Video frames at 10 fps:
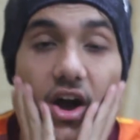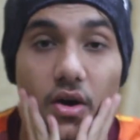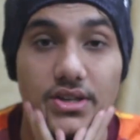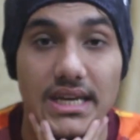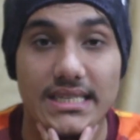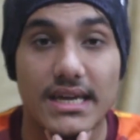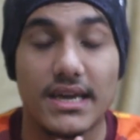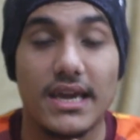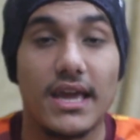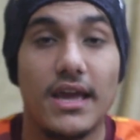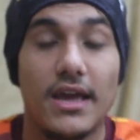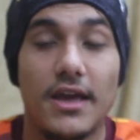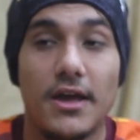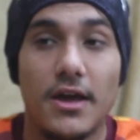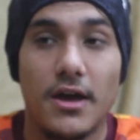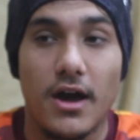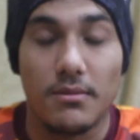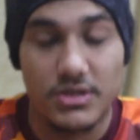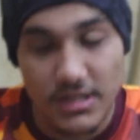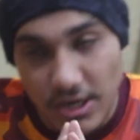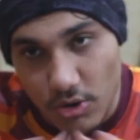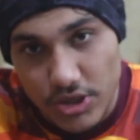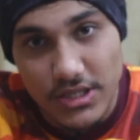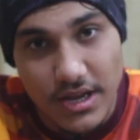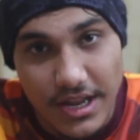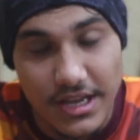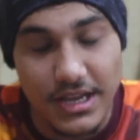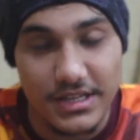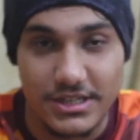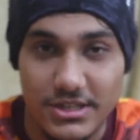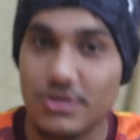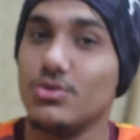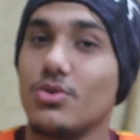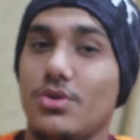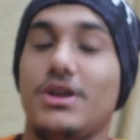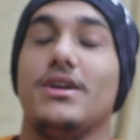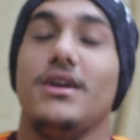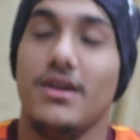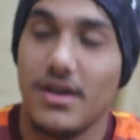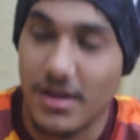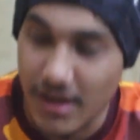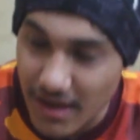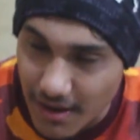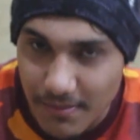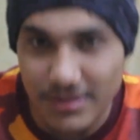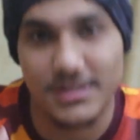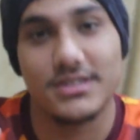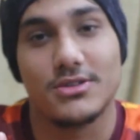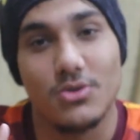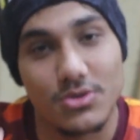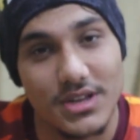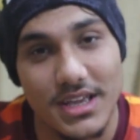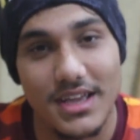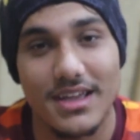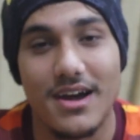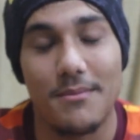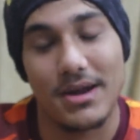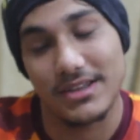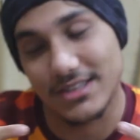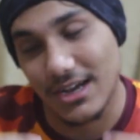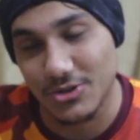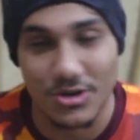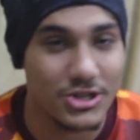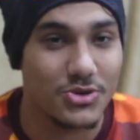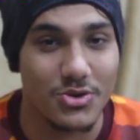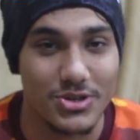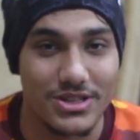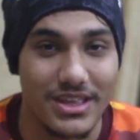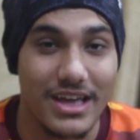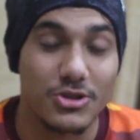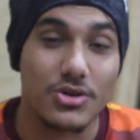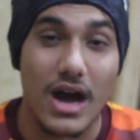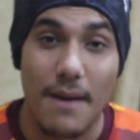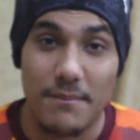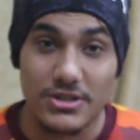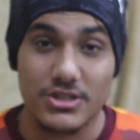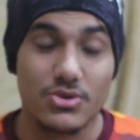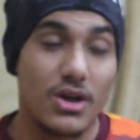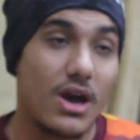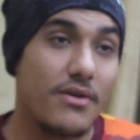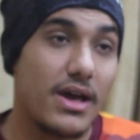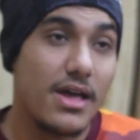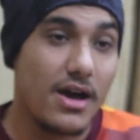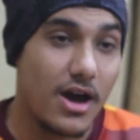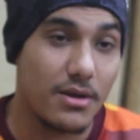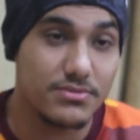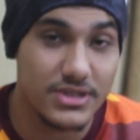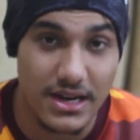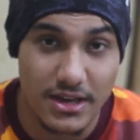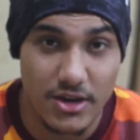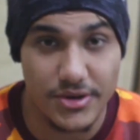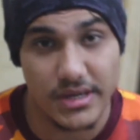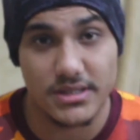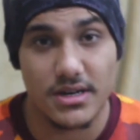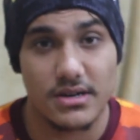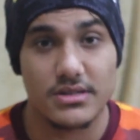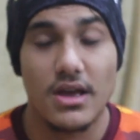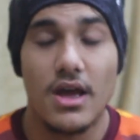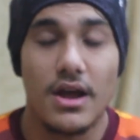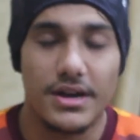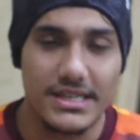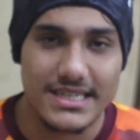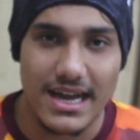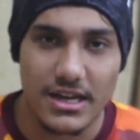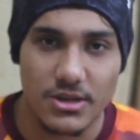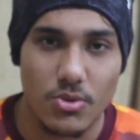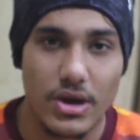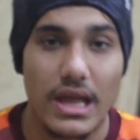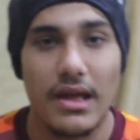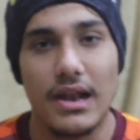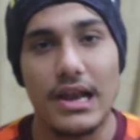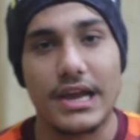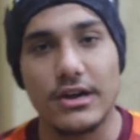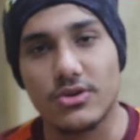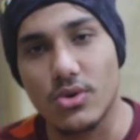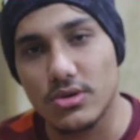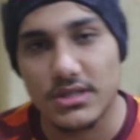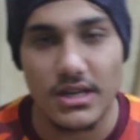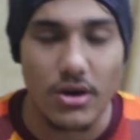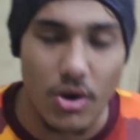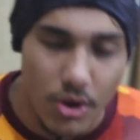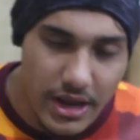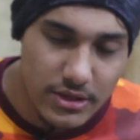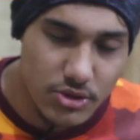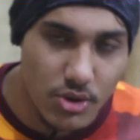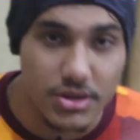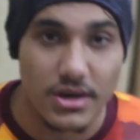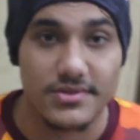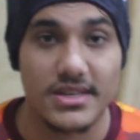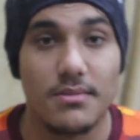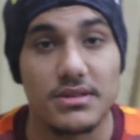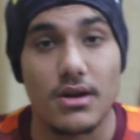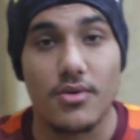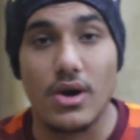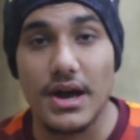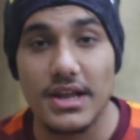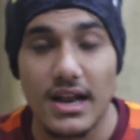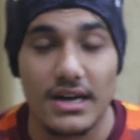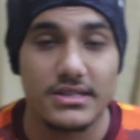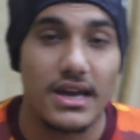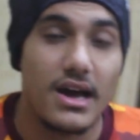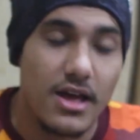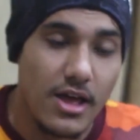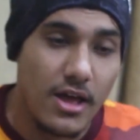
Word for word: है और जैसा कि हम जितनी कोशिश करें इस चीज़ से दूर होने की ये हमें चीज़ उतनी हमारे साथ जुड़ने शुरू हो जाती है तो काम पच्चीस होया हुआ है अब चनके के और यंगस्टर्स डिस्ट्रैक्ट ख़त्म हो गए लेकिन ट्रोल सीन ऑन है दोनों तरफ से मतलब रूहानी इलाज आया